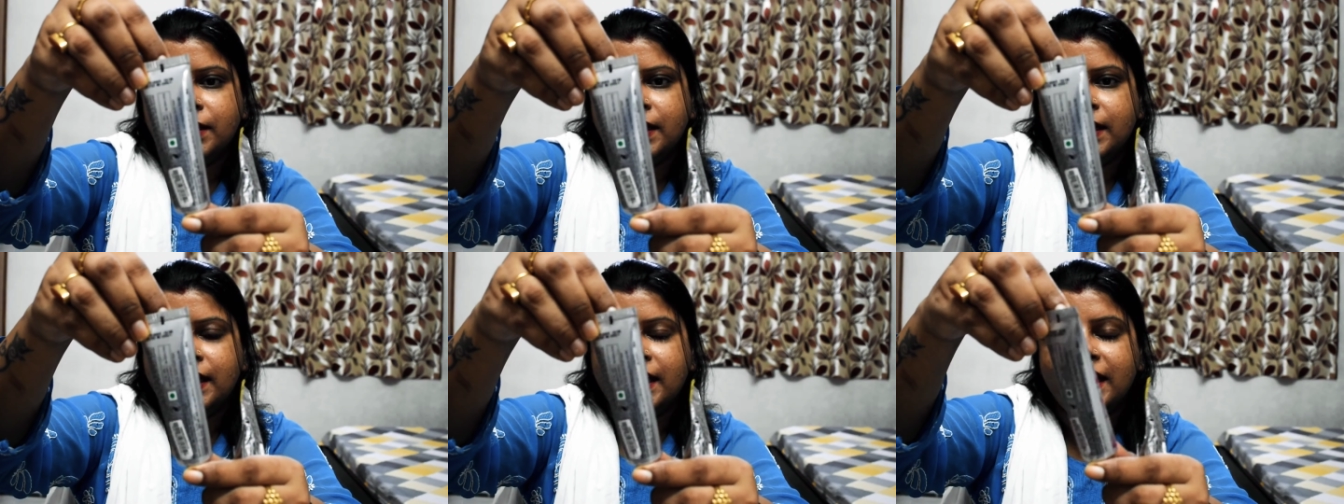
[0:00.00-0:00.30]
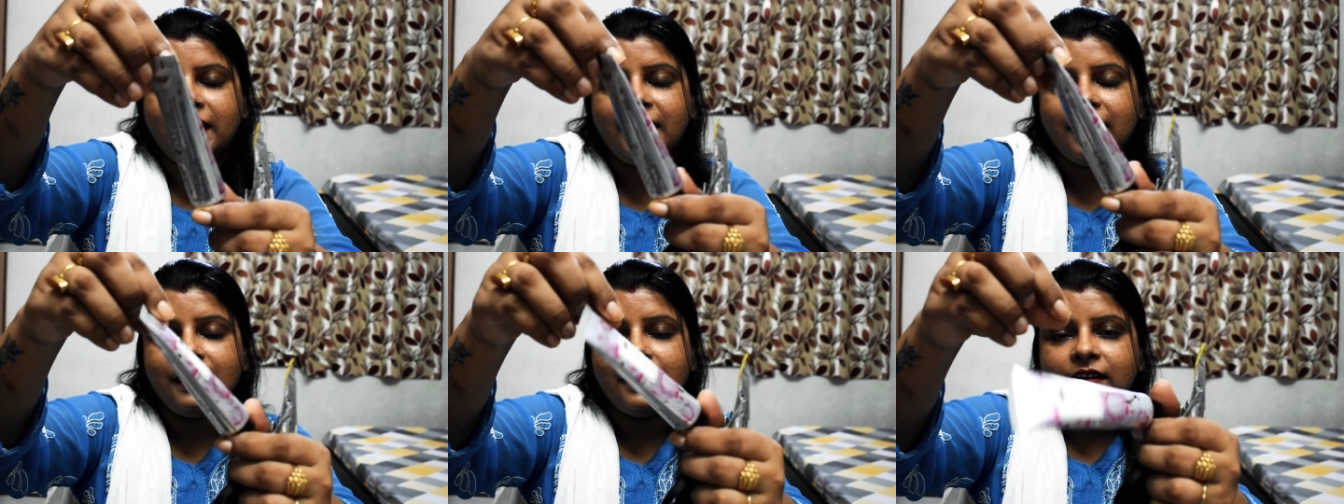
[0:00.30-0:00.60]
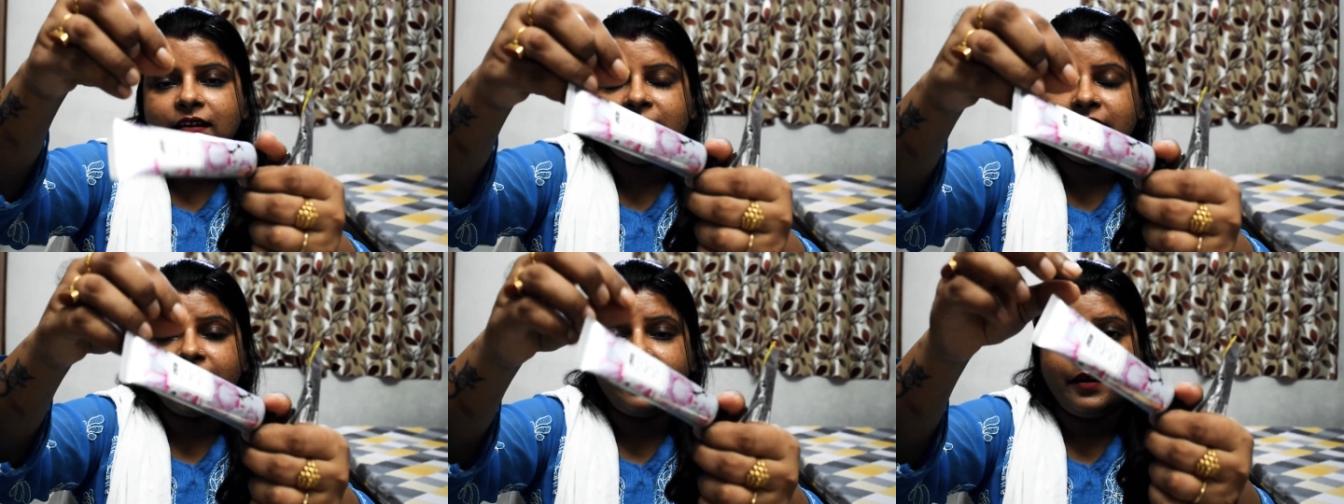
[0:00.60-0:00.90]
नेल
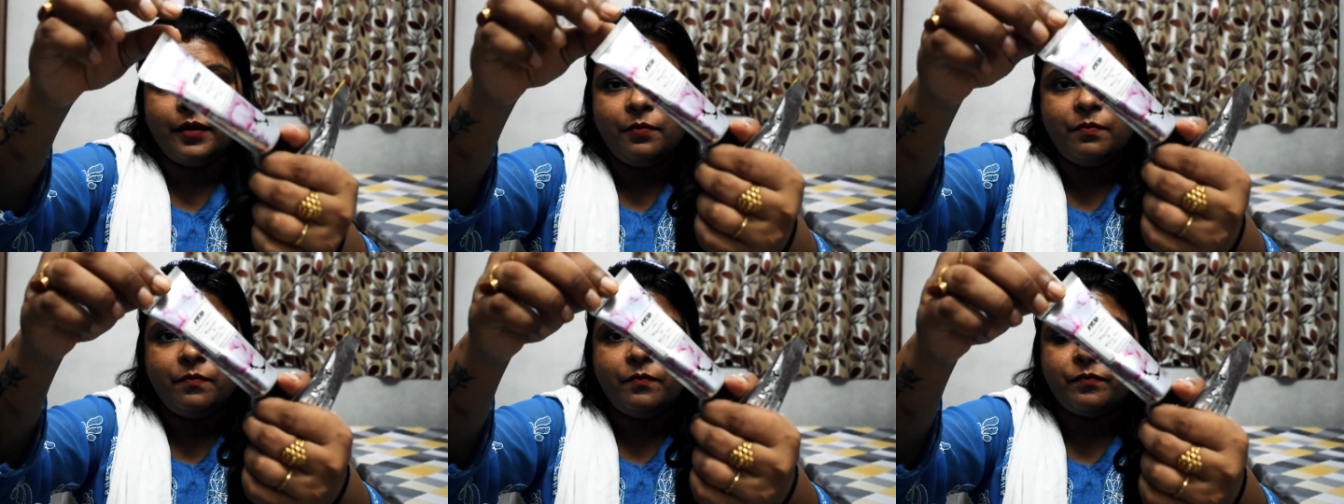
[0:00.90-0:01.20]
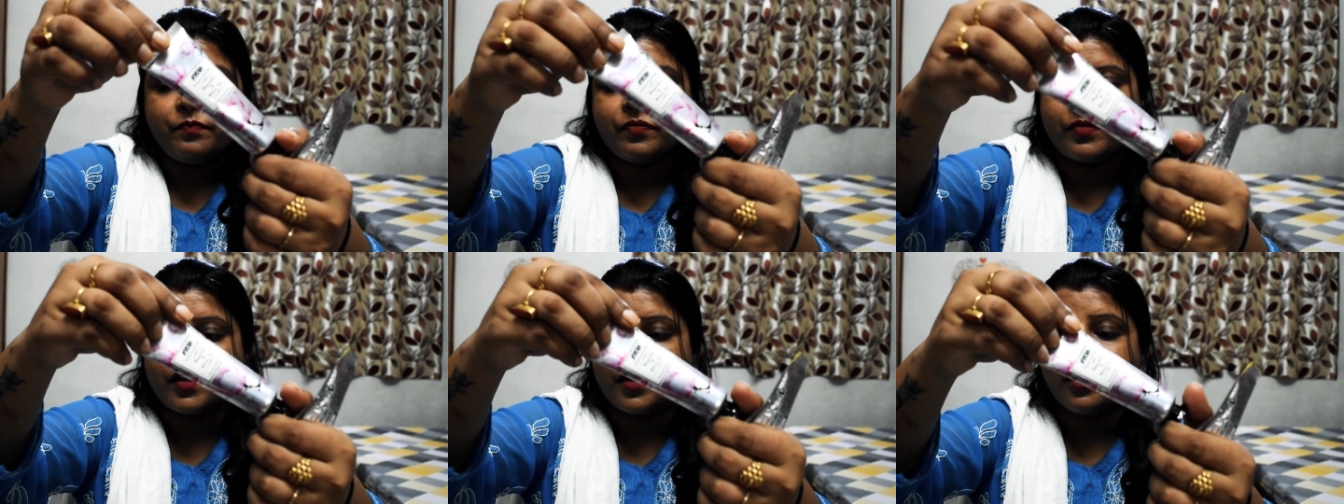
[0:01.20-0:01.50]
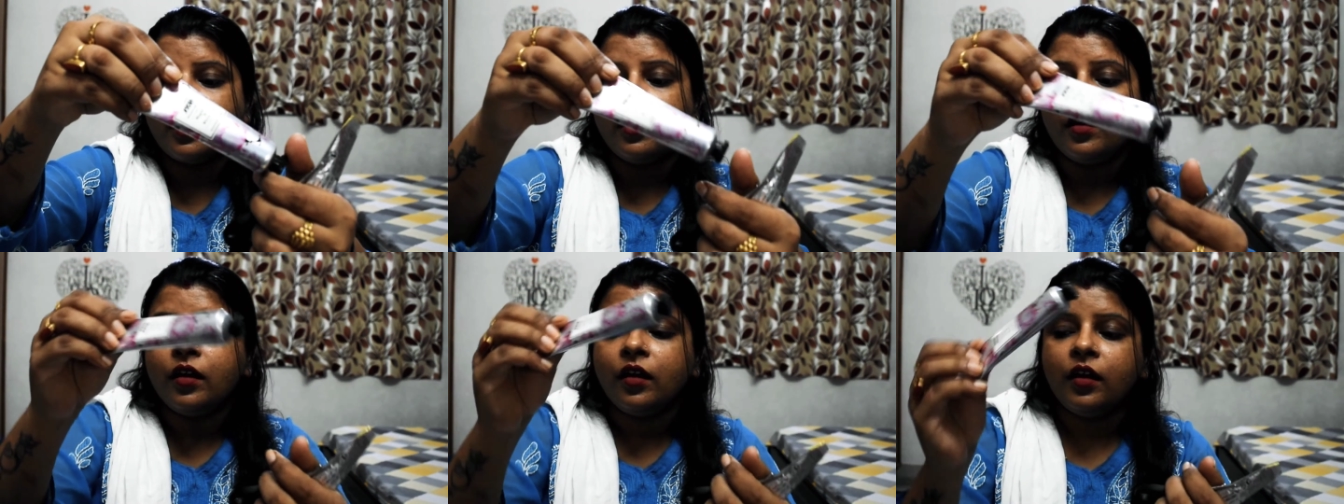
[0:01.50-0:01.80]
क्रीम
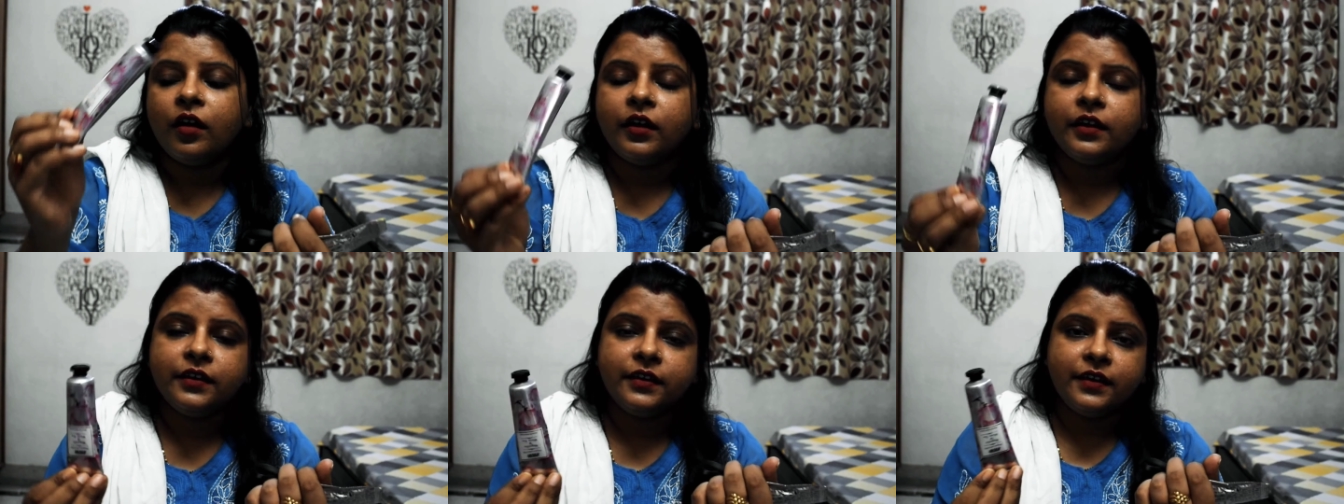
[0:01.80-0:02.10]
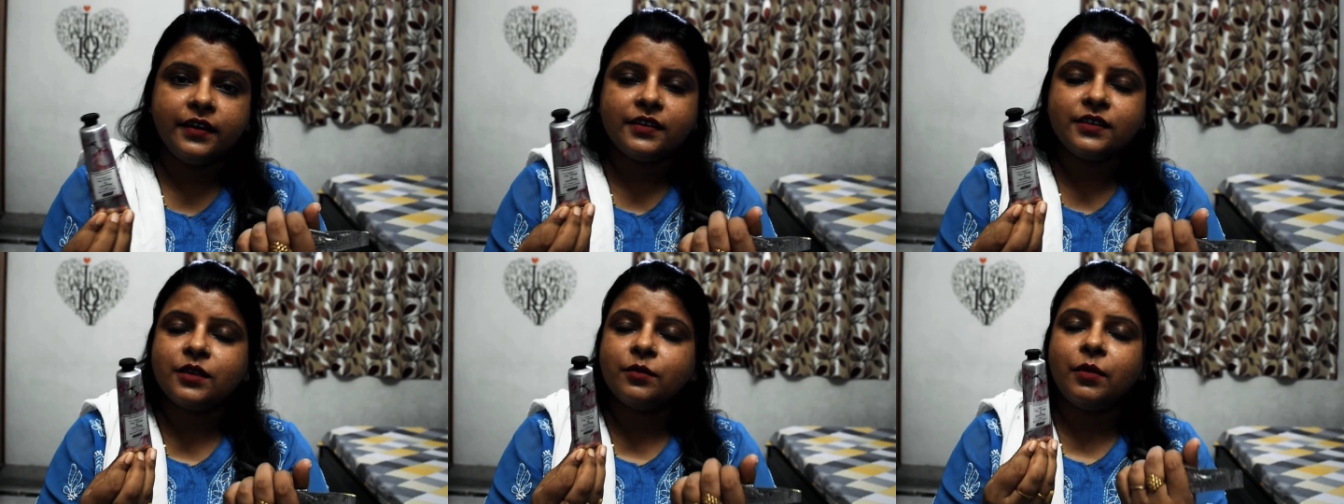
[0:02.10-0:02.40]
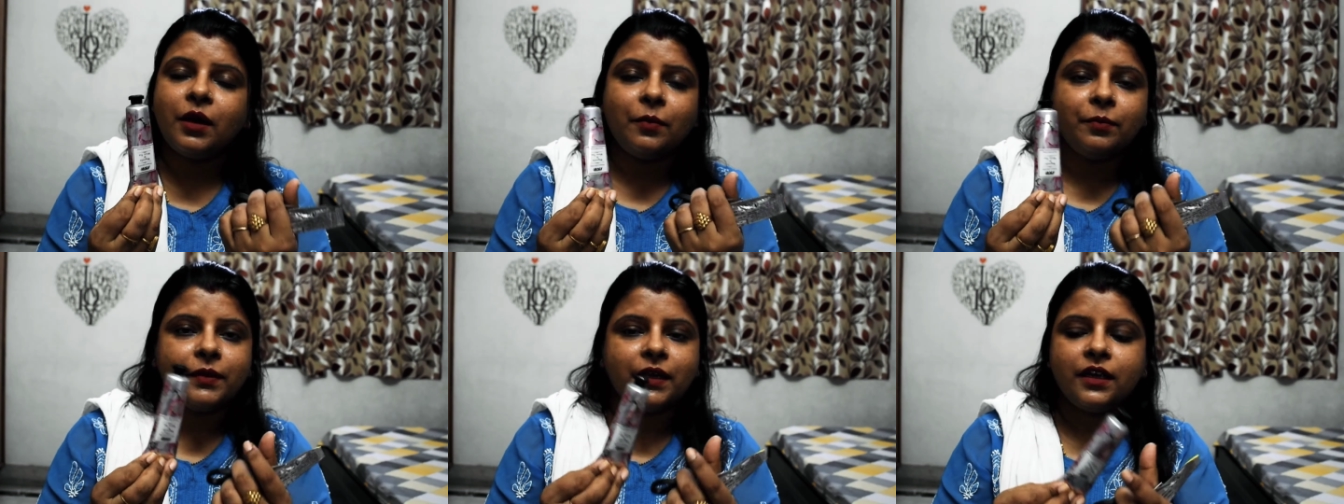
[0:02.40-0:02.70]
ये
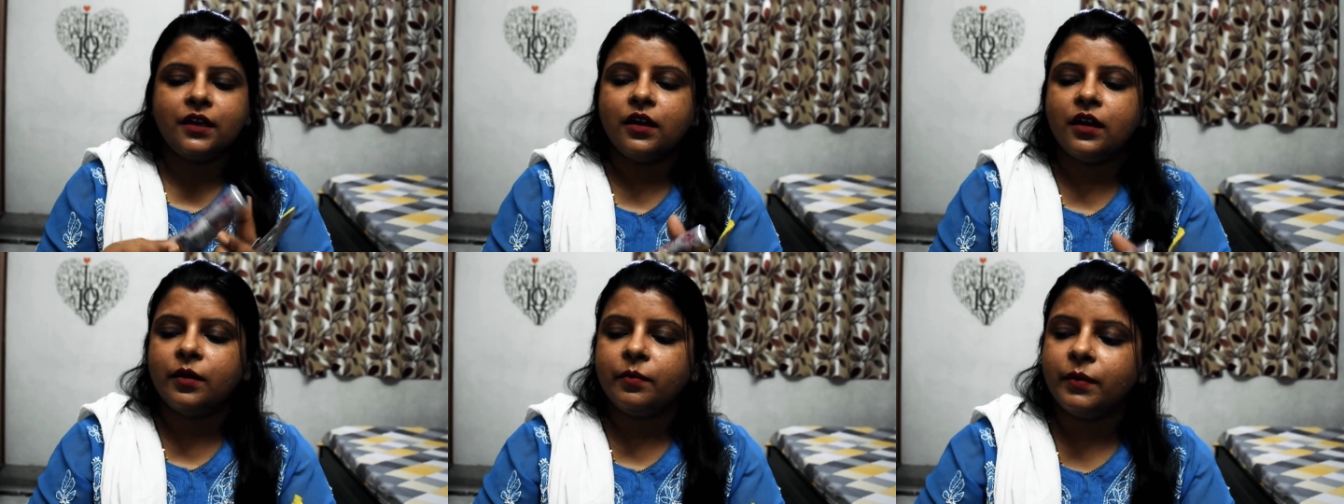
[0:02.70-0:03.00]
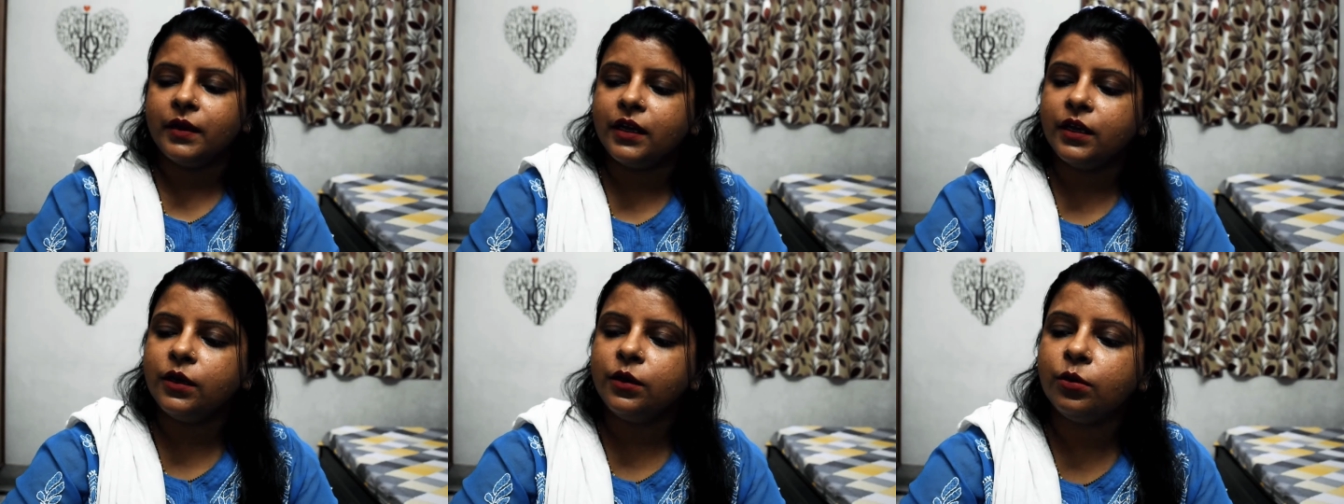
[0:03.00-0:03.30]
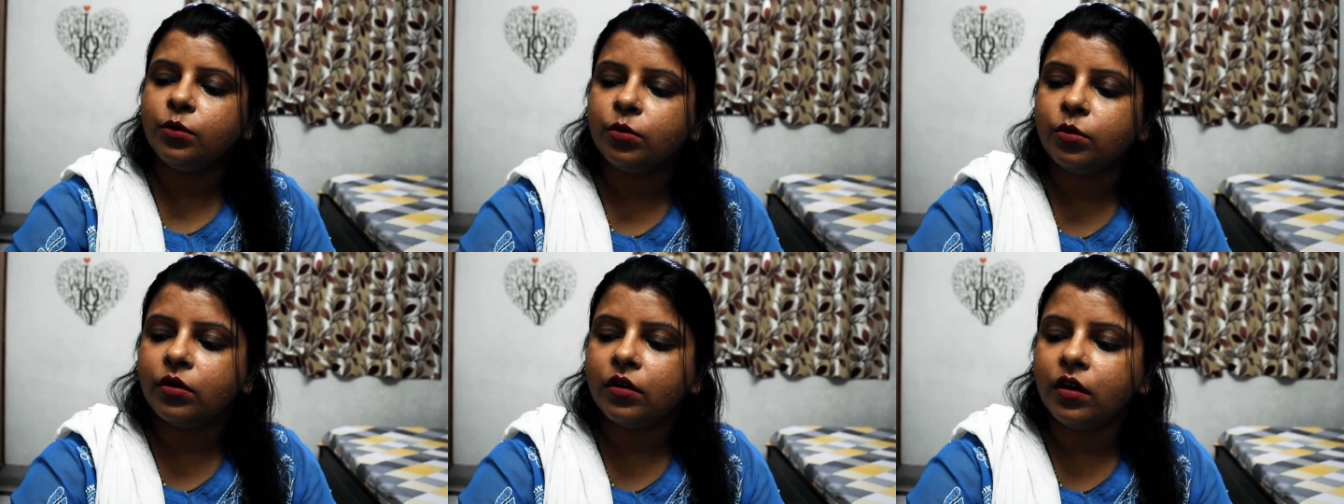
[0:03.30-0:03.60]
सब आपके घर में ही
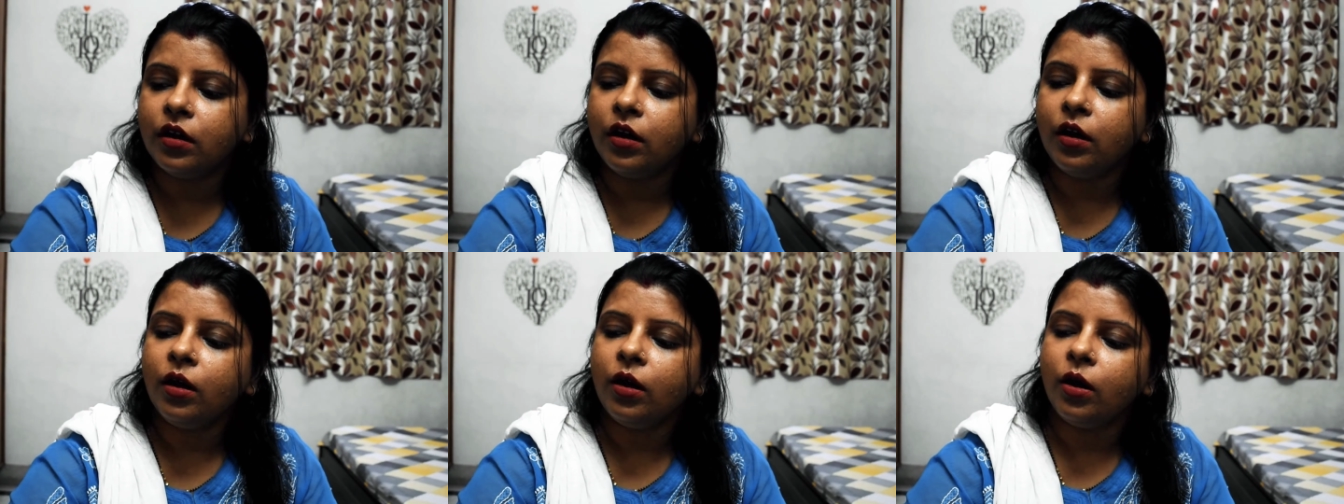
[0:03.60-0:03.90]
होगा